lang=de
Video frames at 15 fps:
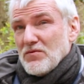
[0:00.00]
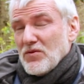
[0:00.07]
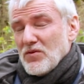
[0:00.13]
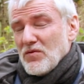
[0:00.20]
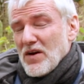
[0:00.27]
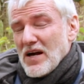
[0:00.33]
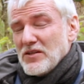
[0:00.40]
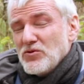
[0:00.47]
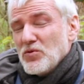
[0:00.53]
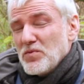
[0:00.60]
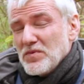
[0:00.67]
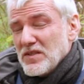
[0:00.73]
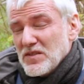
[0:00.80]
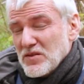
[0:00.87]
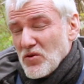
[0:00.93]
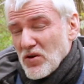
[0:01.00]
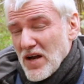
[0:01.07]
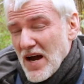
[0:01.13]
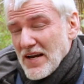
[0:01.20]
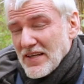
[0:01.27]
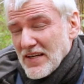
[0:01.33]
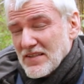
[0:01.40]
von Waldtypen, die es noch
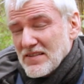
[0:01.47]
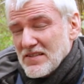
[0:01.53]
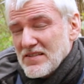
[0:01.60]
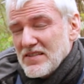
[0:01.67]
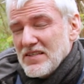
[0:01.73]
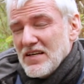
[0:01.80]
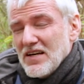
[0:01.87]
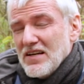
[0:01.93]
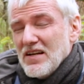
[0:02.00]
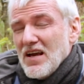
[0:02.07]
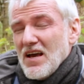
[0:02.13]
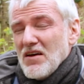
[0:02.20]
gar nicht existieren,